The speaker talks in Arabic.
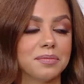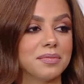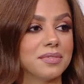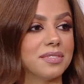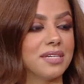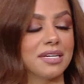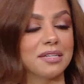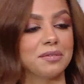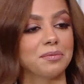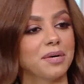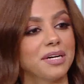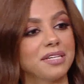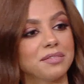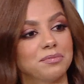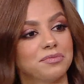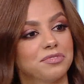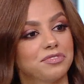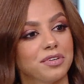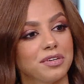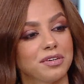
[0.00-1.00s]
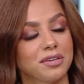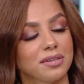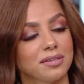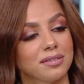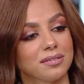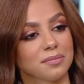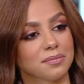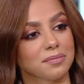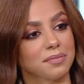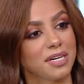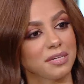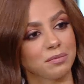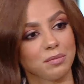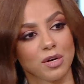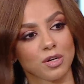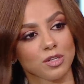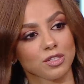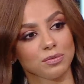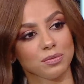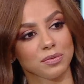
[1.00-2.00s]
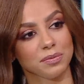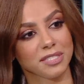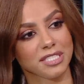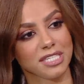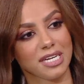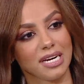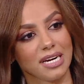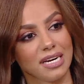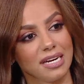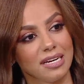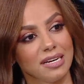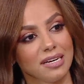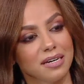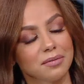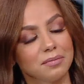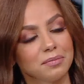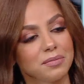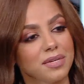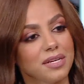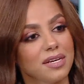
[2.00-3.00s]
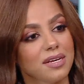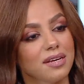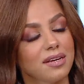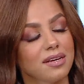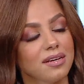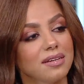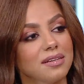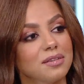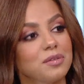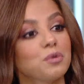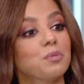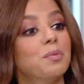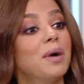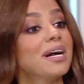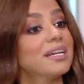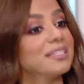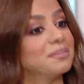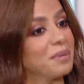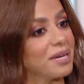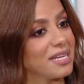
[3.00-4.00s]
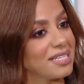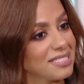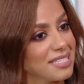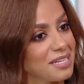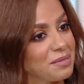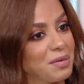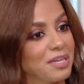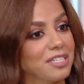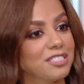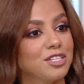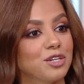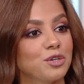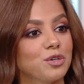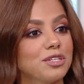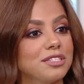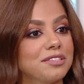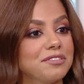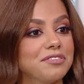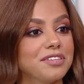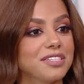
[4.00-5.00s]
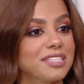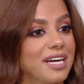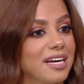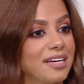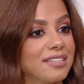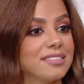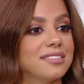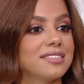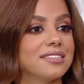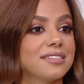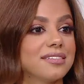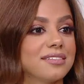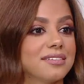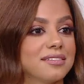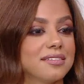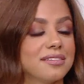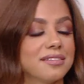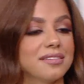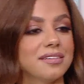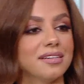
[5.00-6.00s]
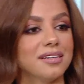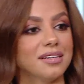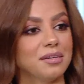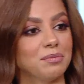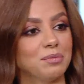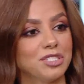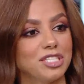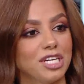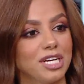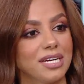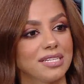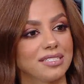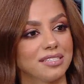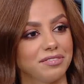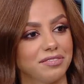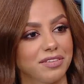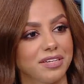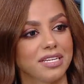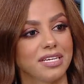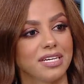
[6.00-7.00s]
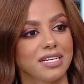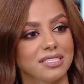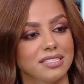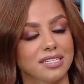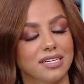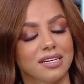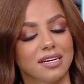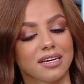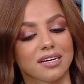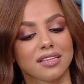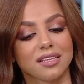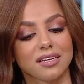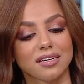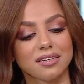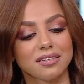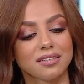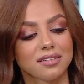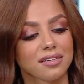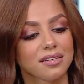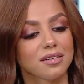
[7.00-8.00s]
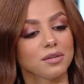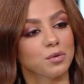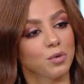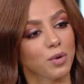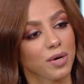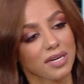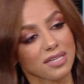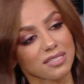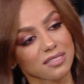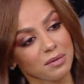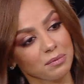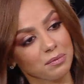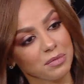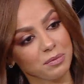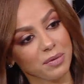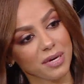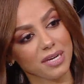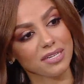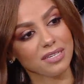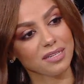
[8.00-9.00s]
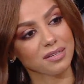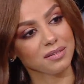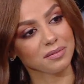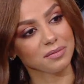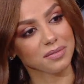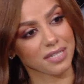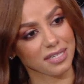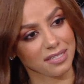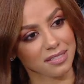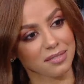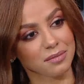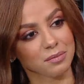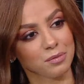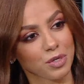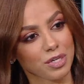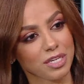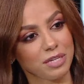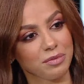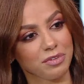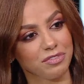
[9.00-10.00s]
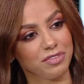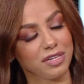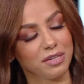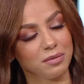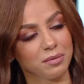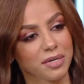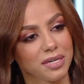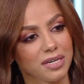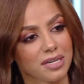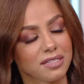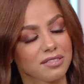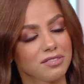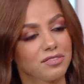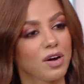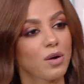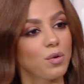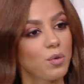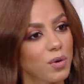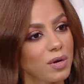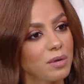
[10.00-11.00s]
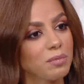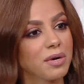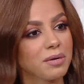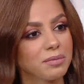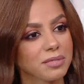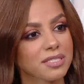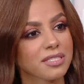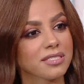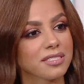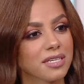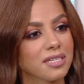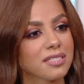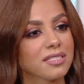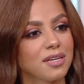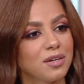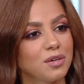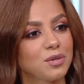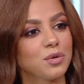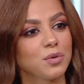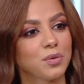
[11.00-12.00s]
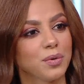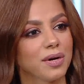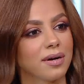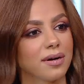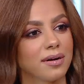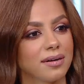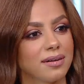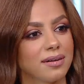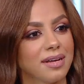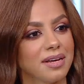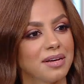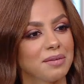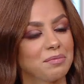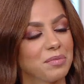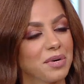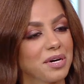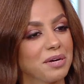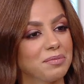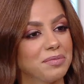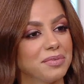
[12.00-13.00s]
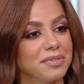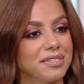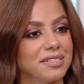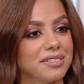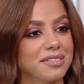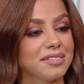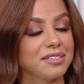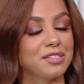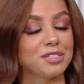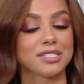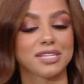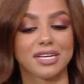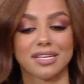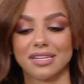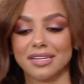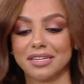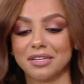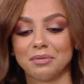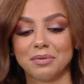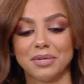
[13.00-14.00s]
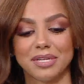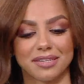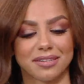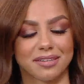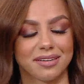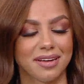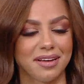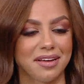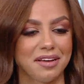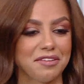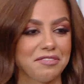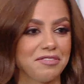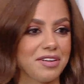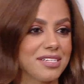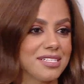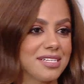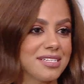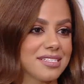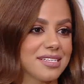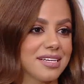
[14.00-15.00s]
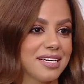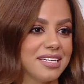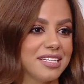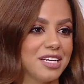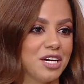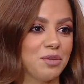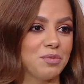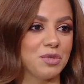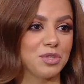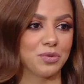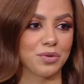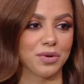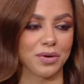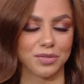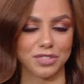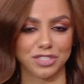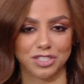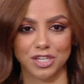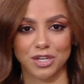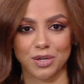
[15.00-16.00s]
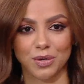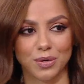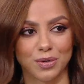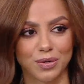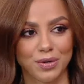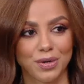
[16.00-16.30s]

يعني بعد آه، بعد ما خضت مجال الاعلام وبعد ما زي ما انت قلت انفتحت المجالات آه، الفنيه عندنا اكثر وانا طب بما اني يعني مقيمه في الامارات فاول باب اتجهت له هو باب آه، الاستاذ الكبير فايز السعيد احب اوجه له